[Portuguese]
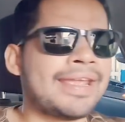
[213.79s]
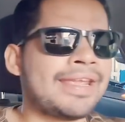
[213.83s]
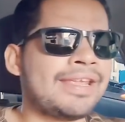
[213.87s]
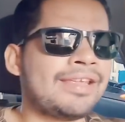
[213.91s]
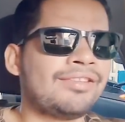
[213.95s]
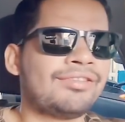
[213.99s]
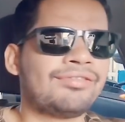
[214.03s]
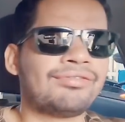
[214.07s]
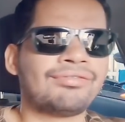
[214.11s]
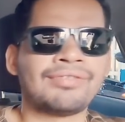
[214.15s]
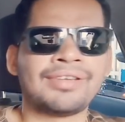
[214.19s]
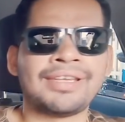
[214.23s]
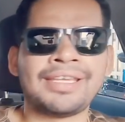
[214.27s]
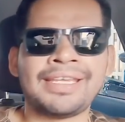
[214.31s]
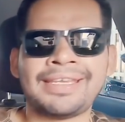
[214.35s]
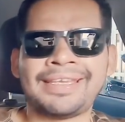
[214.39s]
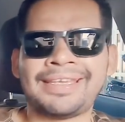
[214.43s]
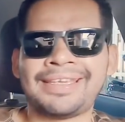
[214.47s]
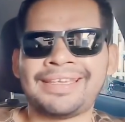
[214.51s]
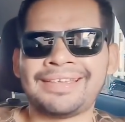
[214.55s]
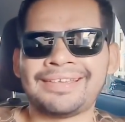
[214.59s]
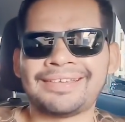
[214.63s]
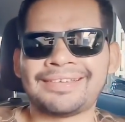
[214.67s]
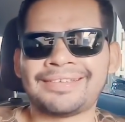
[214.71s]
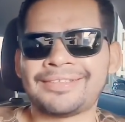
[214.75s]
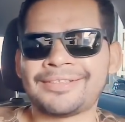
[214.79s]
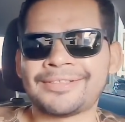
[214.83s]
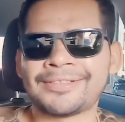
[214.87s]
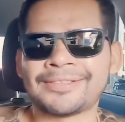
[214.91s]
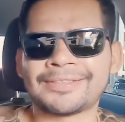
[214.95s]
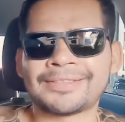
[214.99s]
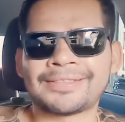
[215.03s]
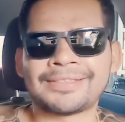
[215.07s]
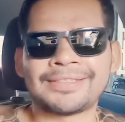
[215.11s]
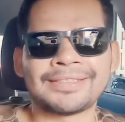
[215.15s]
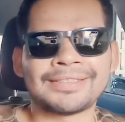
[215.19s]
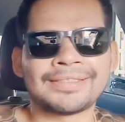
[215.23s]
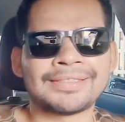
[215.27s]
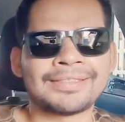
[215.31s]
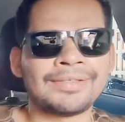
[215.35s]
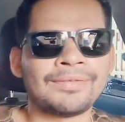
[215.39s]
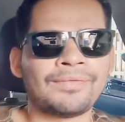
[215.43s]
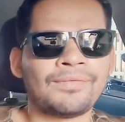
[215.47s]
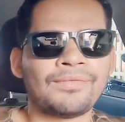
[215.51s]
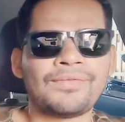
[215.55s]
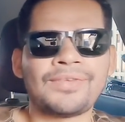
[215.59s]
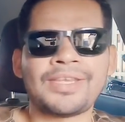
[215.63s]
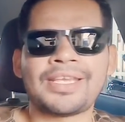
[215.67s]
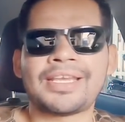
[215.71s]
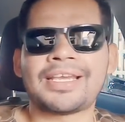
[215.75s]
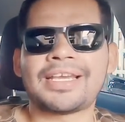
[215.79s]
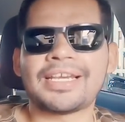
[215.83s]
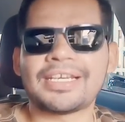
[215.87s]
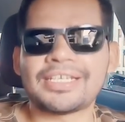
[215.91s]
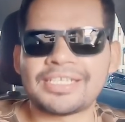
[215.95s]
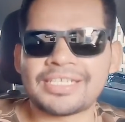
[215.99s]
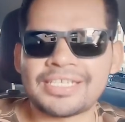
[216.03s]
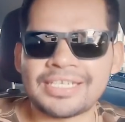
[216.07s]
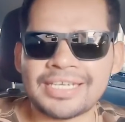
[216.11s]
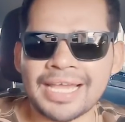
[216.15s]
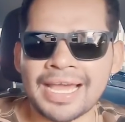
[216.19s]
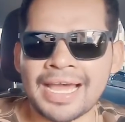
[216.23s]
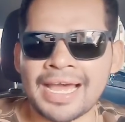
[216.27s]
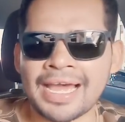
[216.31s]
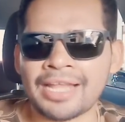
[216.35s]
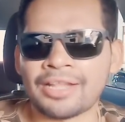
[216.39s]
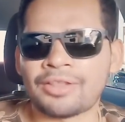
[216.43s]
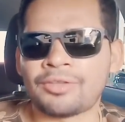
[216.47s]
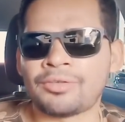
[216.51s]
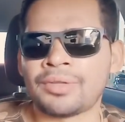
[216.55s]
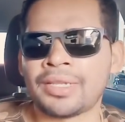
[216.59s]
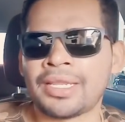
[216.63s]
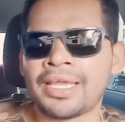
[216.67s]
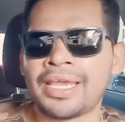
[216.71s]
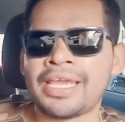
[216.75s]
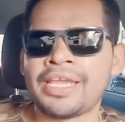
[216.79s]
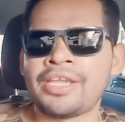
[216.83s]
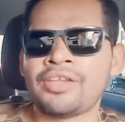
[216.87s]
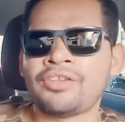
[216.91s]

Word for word: É isso aí que, que, que fica chato, né?